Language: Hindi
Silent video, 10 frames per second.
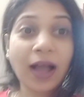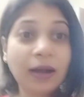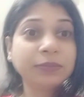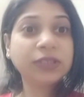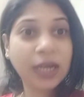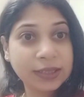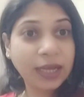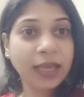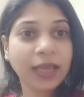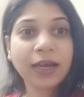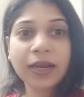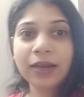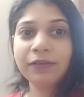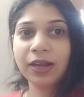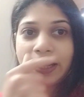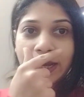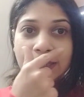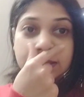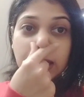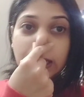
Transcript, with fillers: काम ज़्यादा है करने वाले आज